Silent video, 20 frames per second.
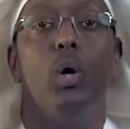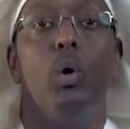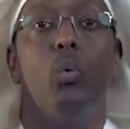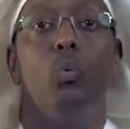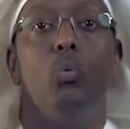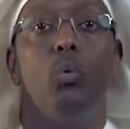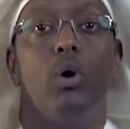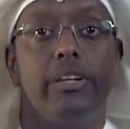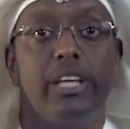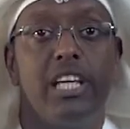
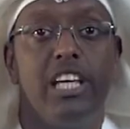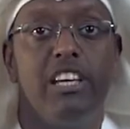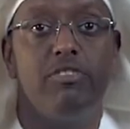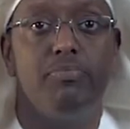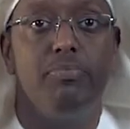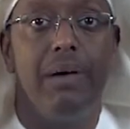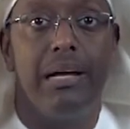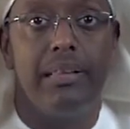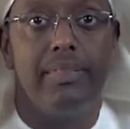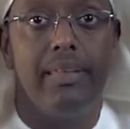وأضيف
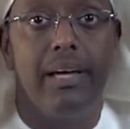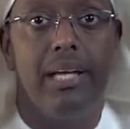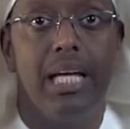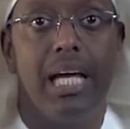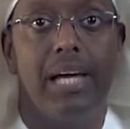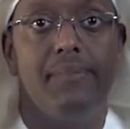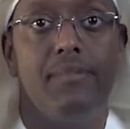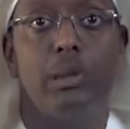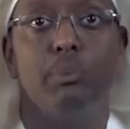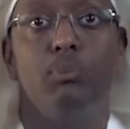بعد
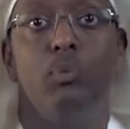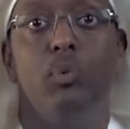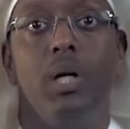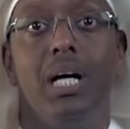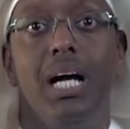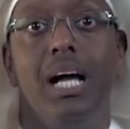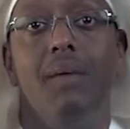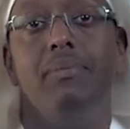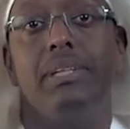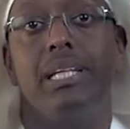ذلك
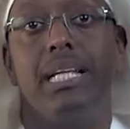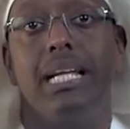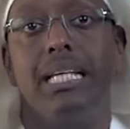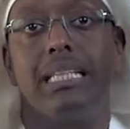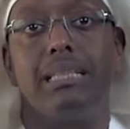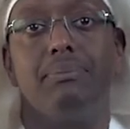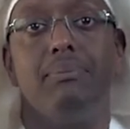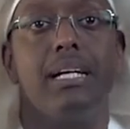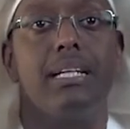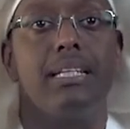مجموعة من
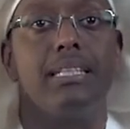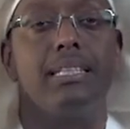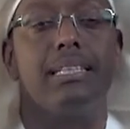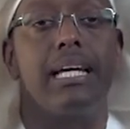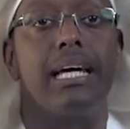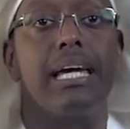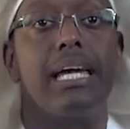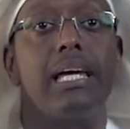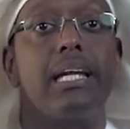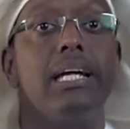الأسماك
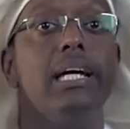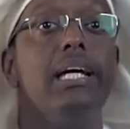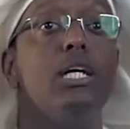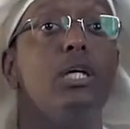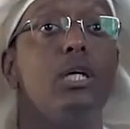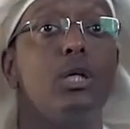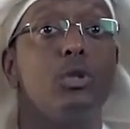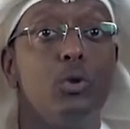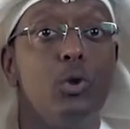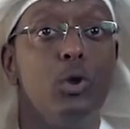الصغيرة
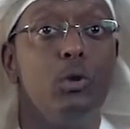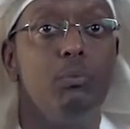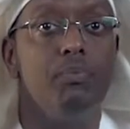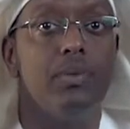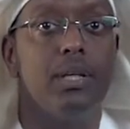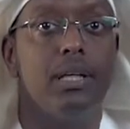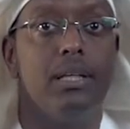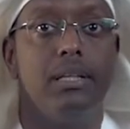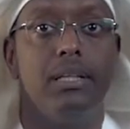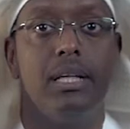كطعم
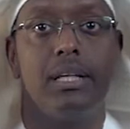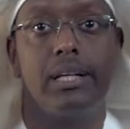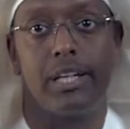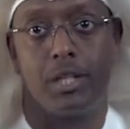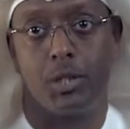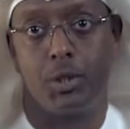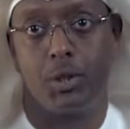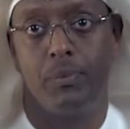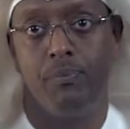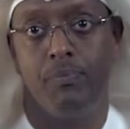
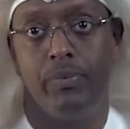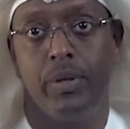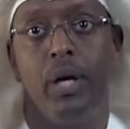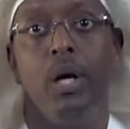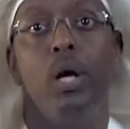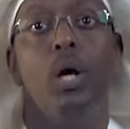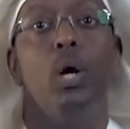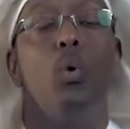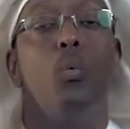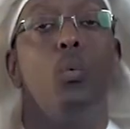للقرش
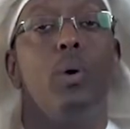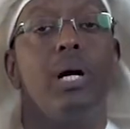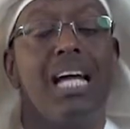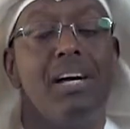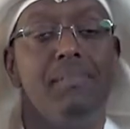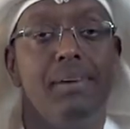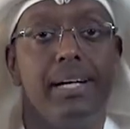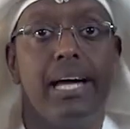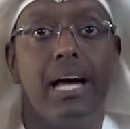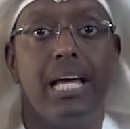
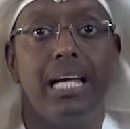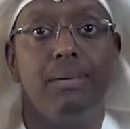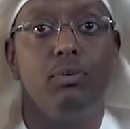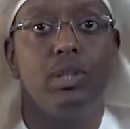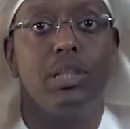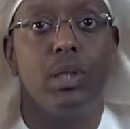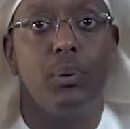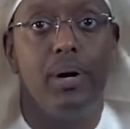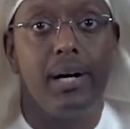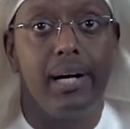وكما كان
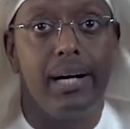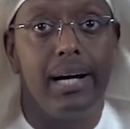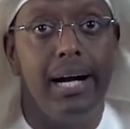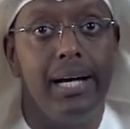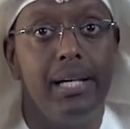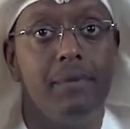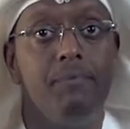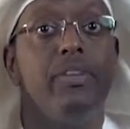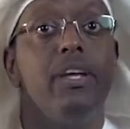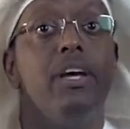متوقعا